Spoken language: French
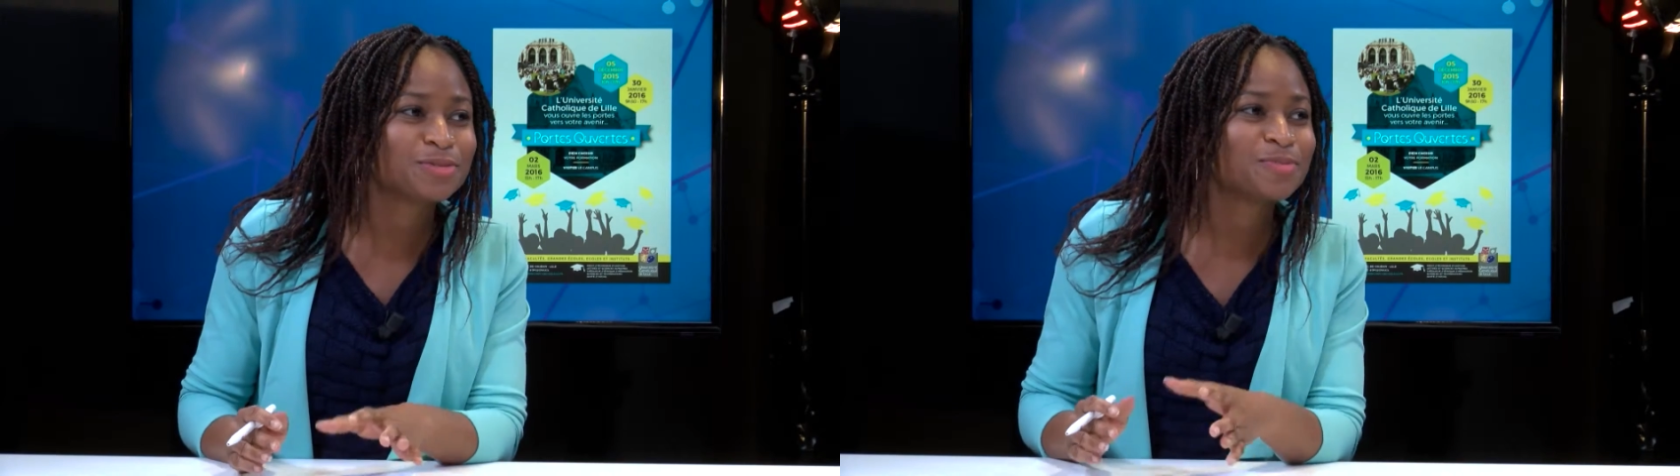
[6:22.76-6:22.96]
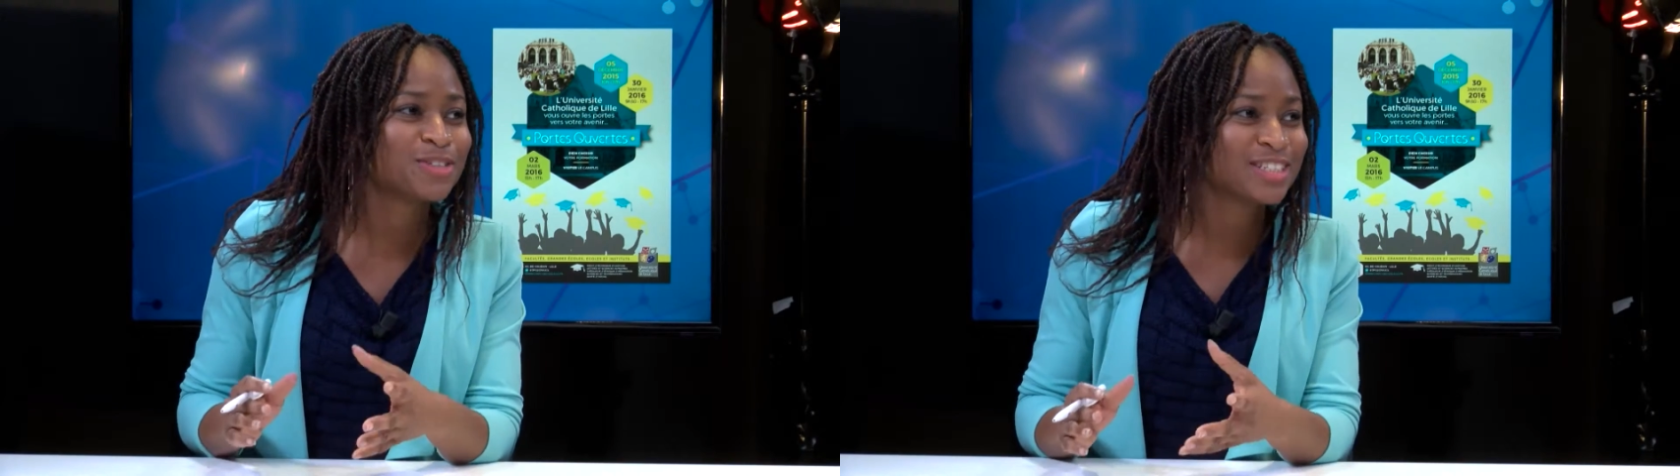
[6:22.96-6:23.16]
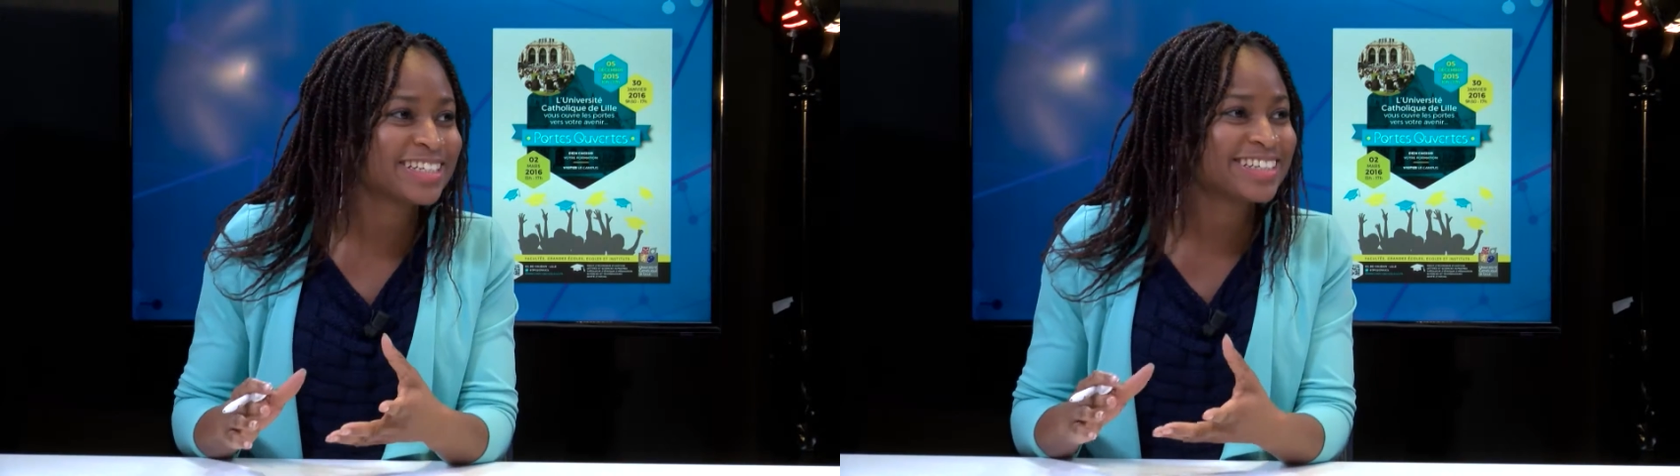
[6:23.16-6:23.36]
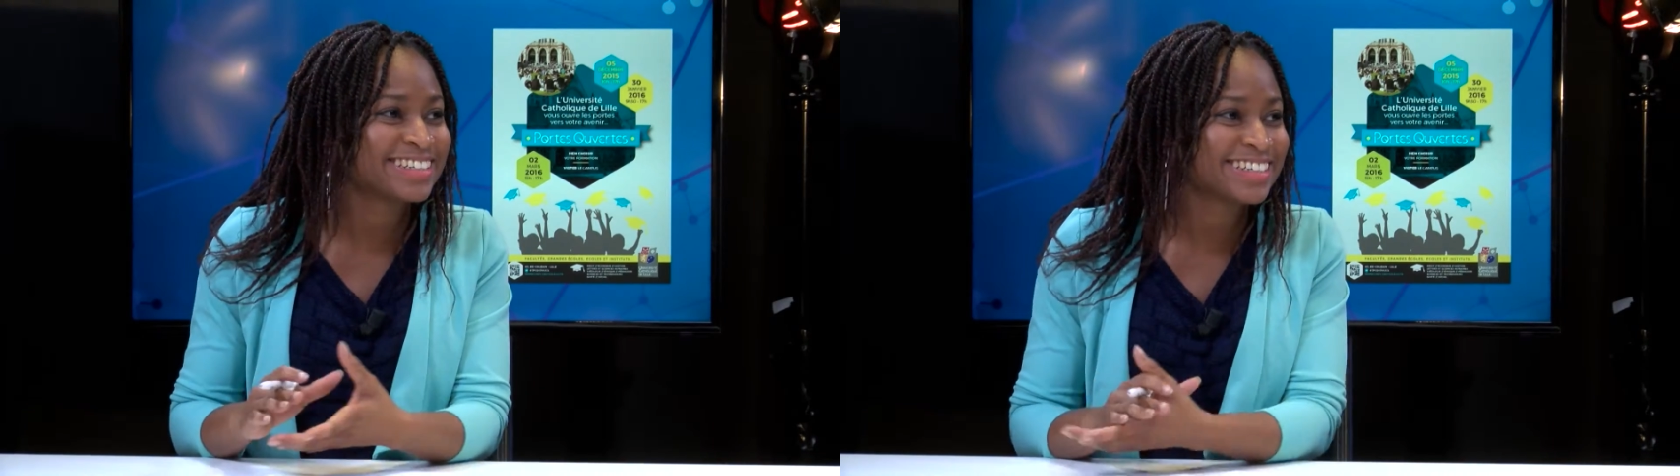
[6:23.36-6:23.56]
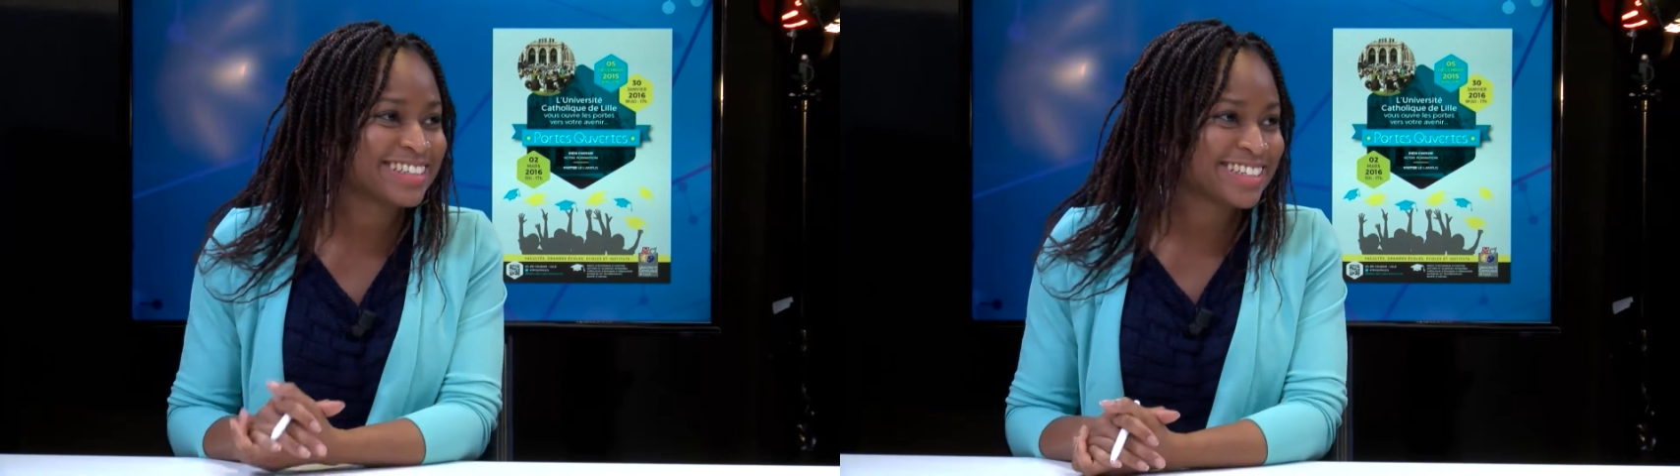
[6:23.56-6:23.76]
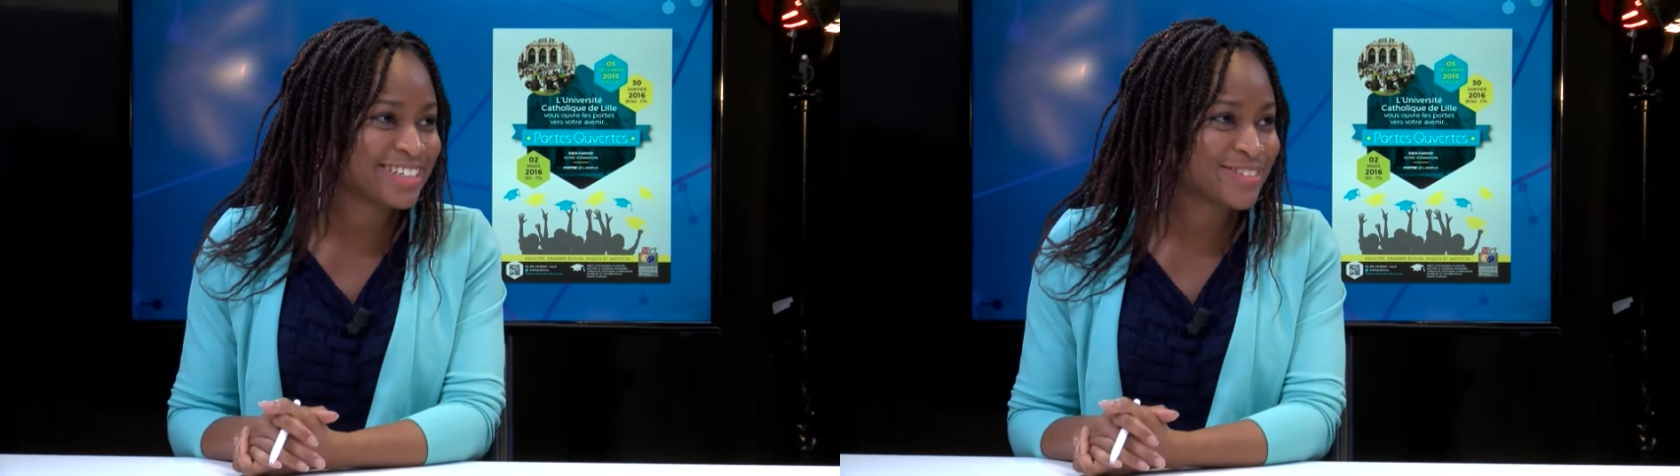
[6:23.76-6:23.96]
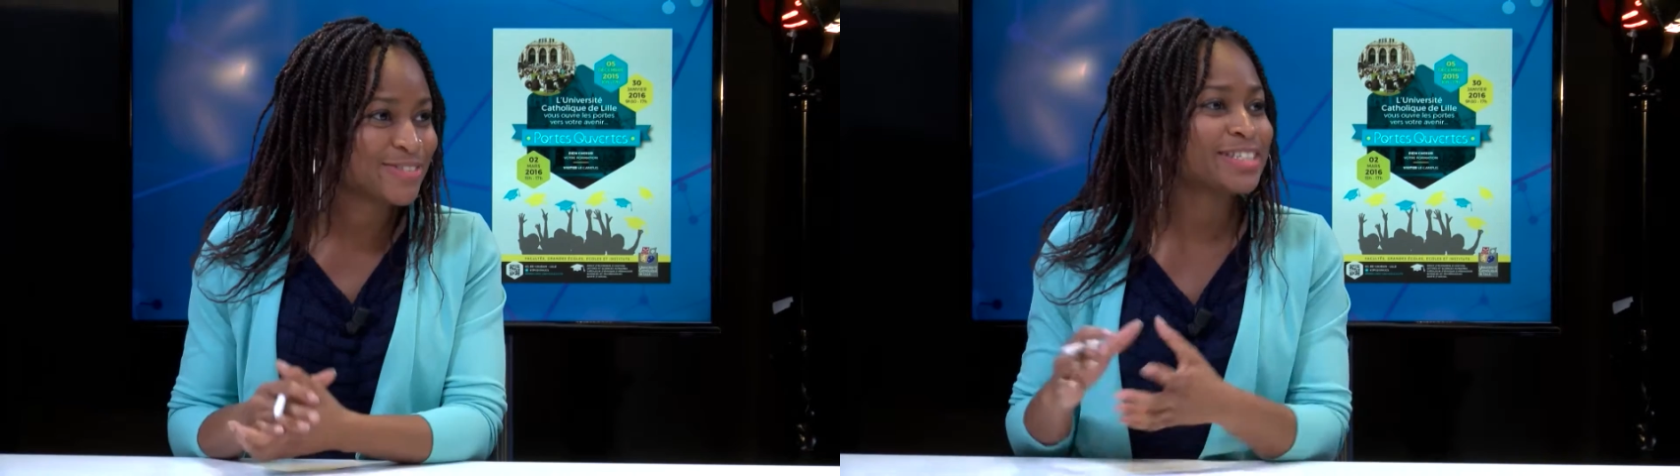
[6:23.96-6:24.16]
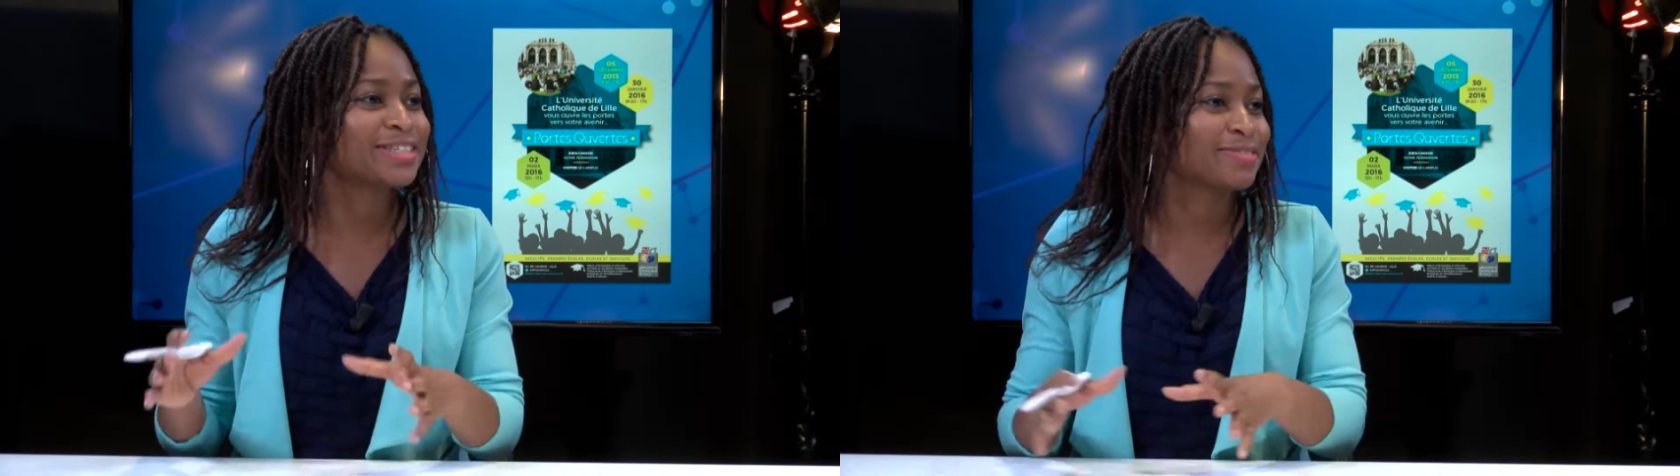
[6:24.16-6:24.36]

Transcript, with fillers: demander euh, quels sont les